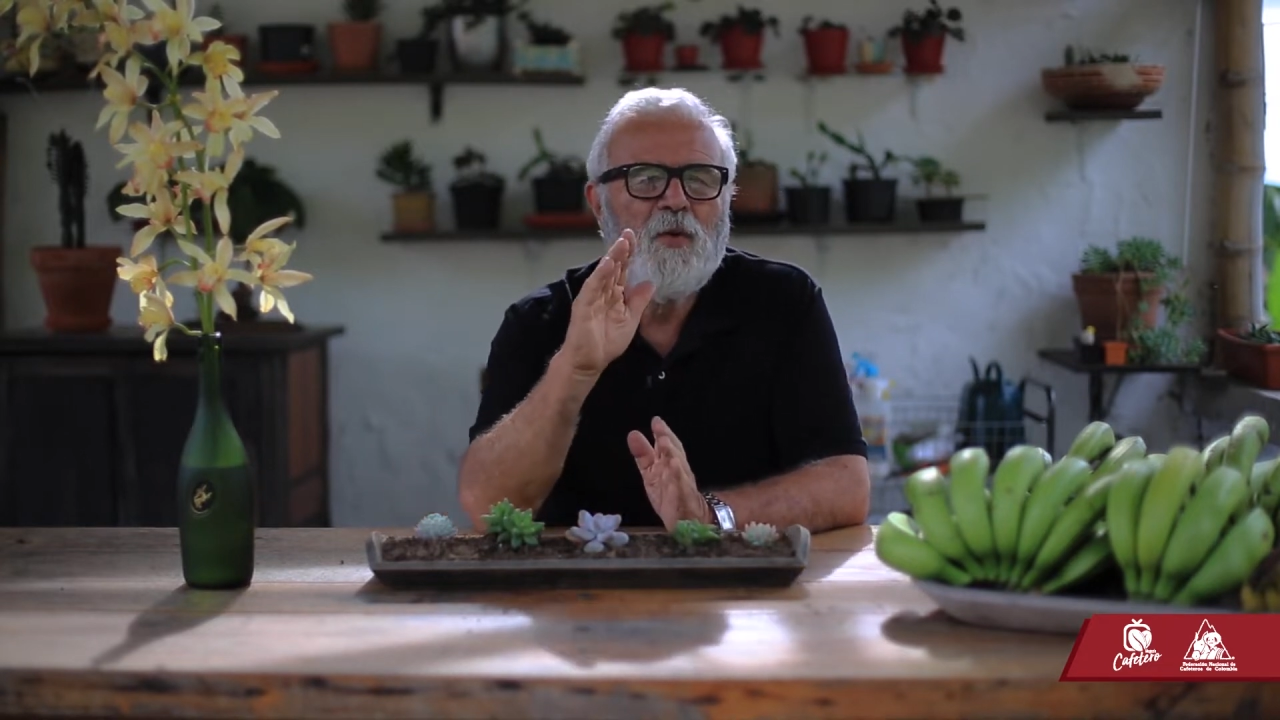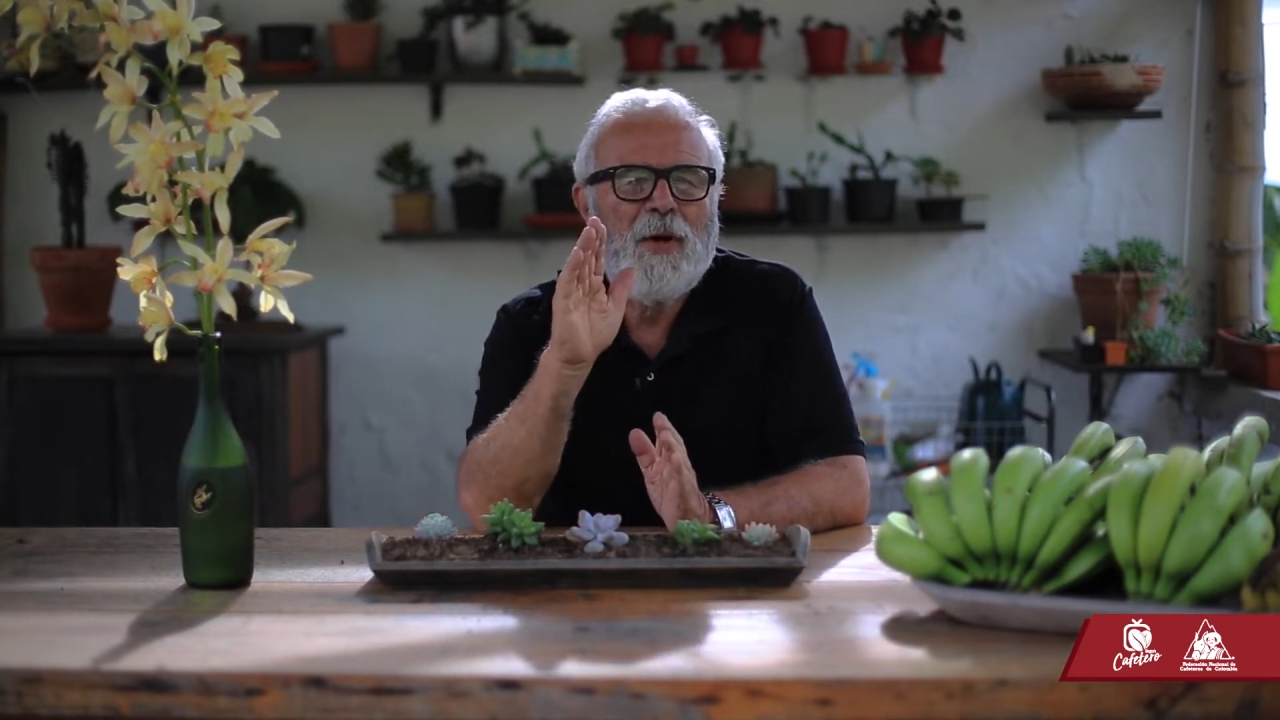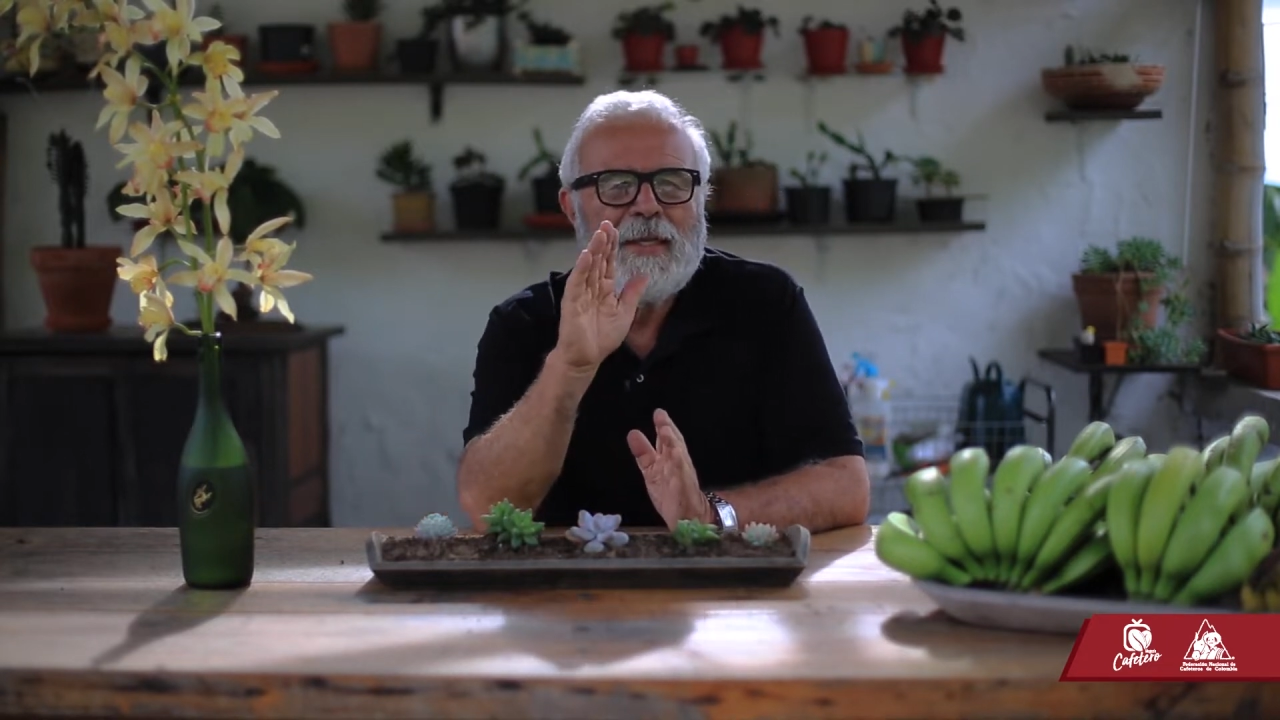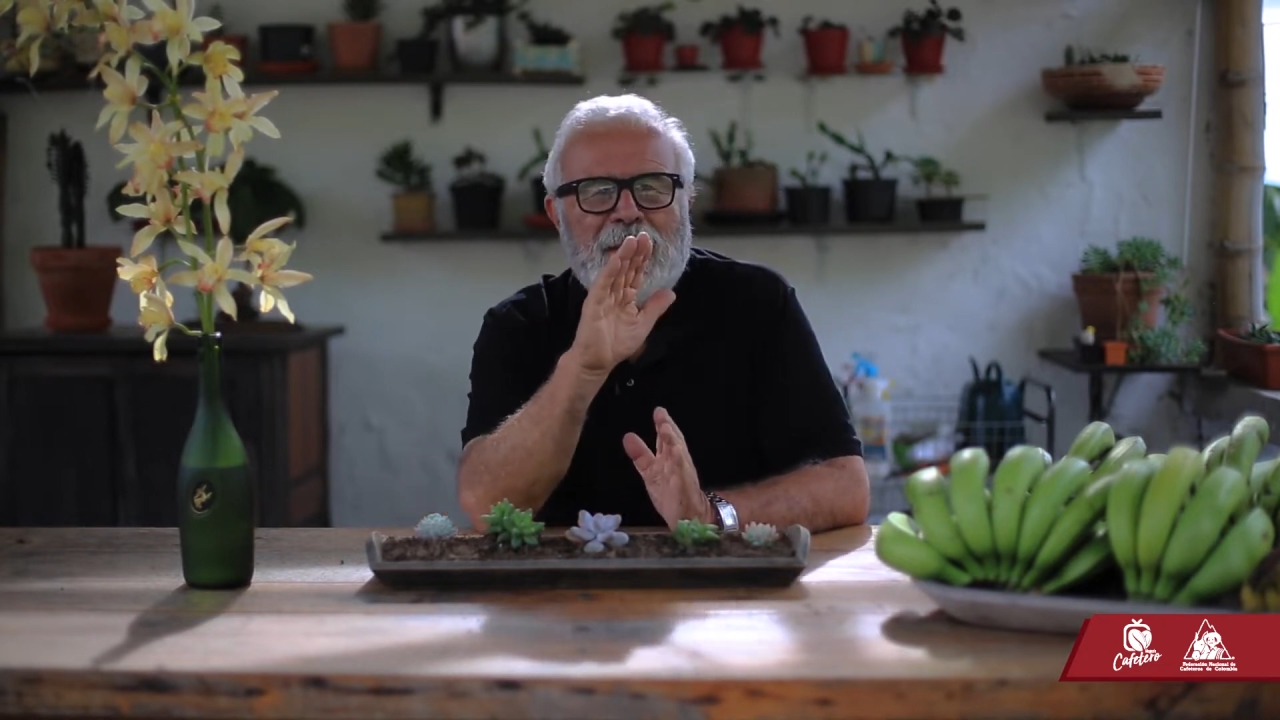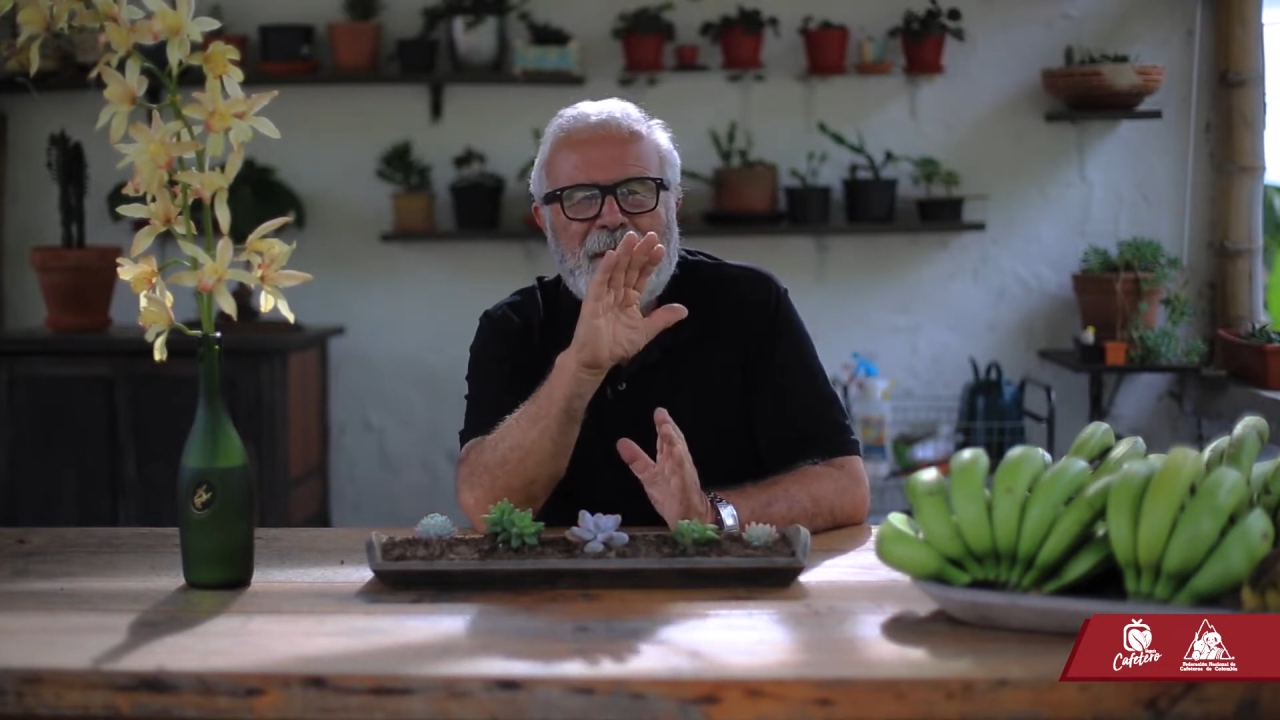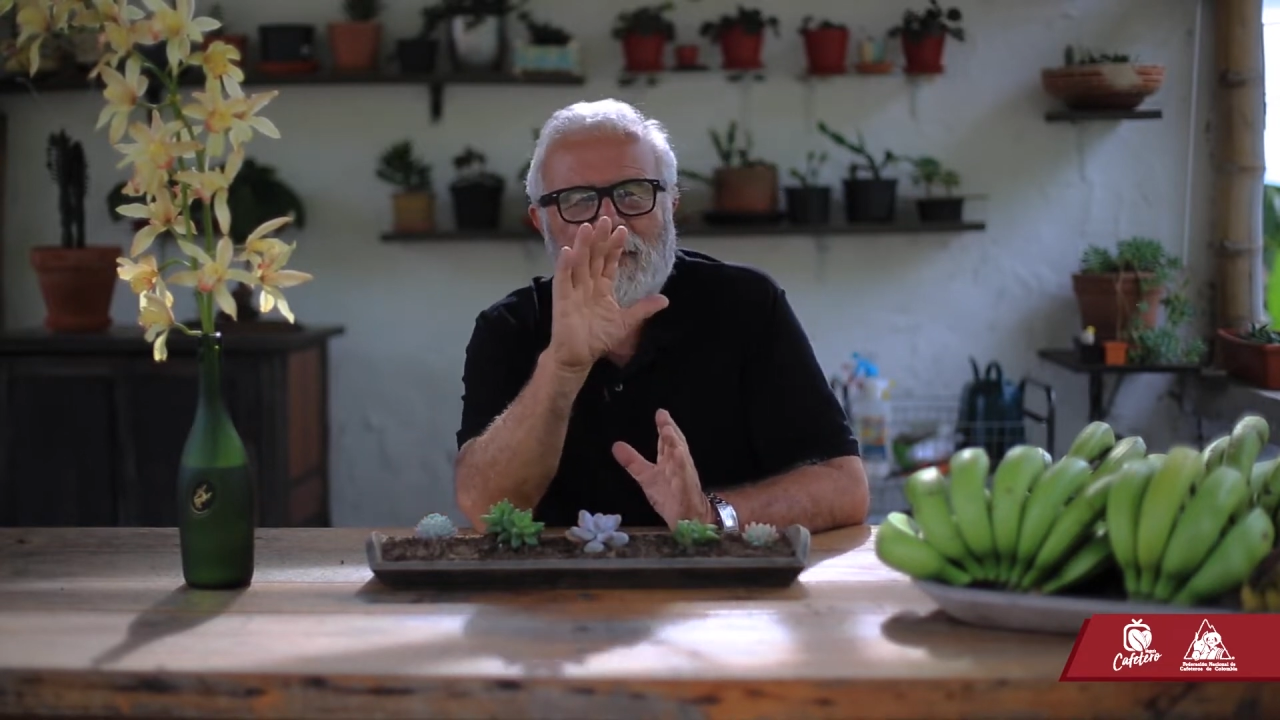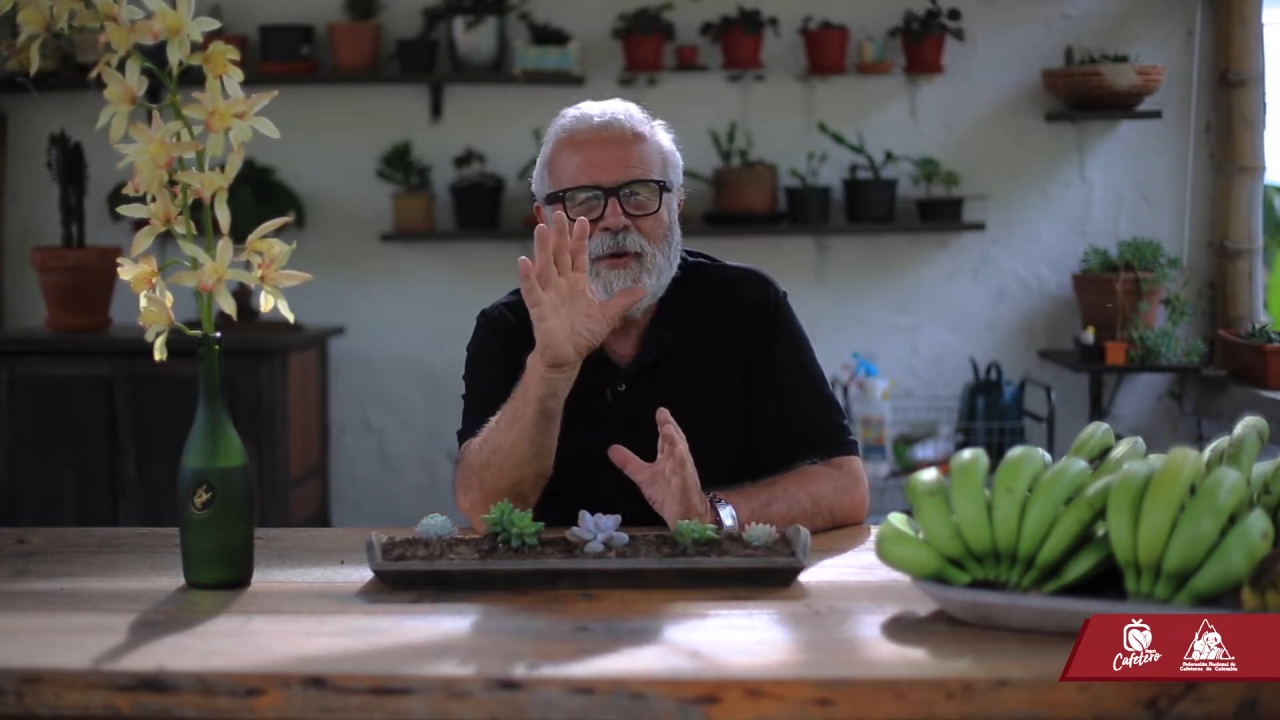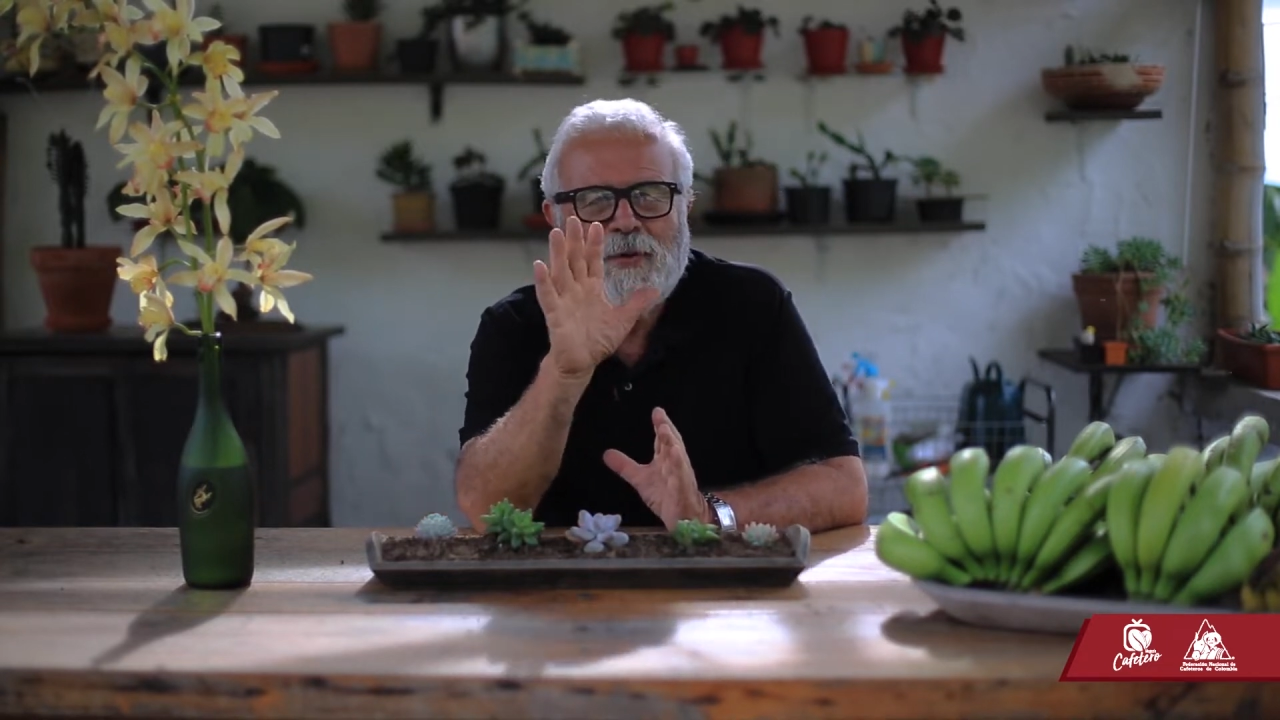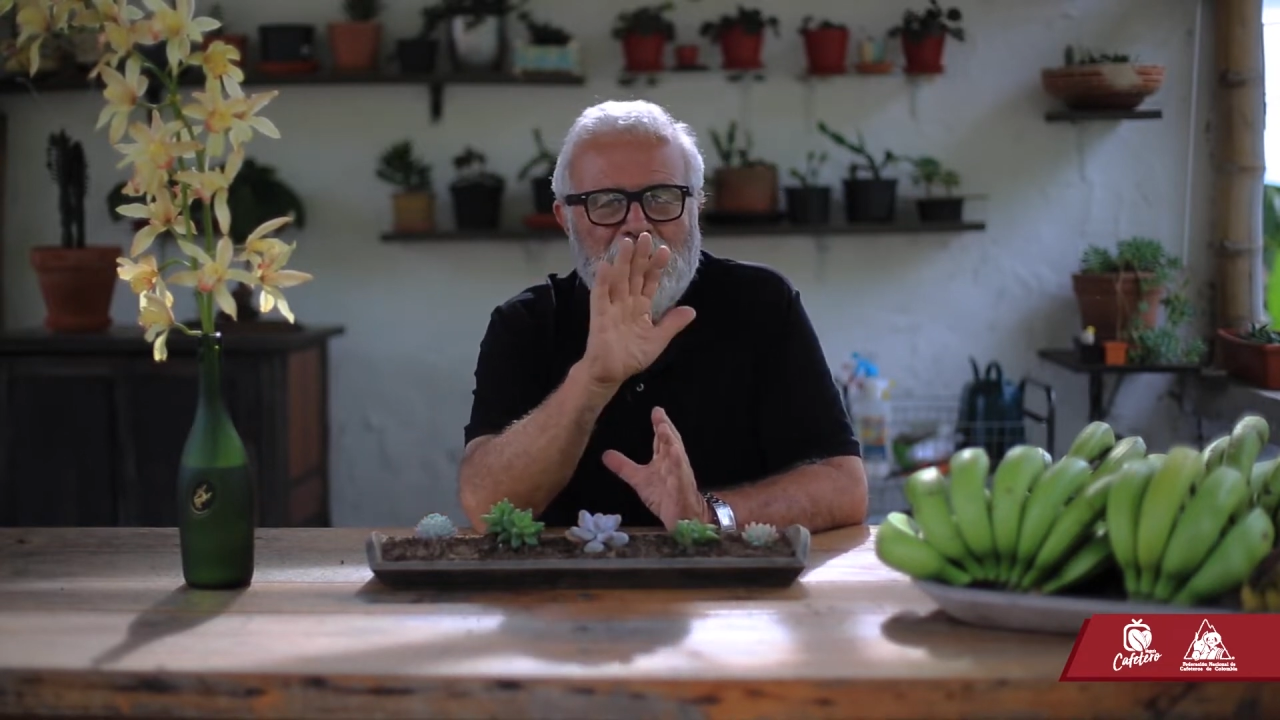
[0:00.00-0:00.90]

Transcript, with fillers: 49,